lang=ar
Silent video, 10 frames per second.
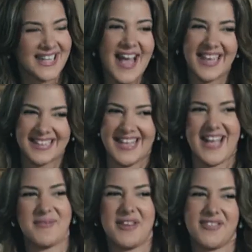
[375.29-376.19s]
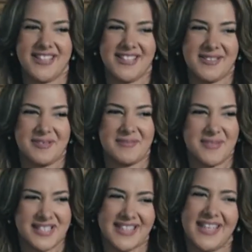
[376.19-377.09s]
شكلها كده هيبقى فيه
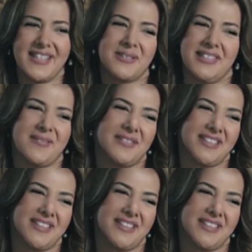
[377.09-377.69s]
بس ادعي لي من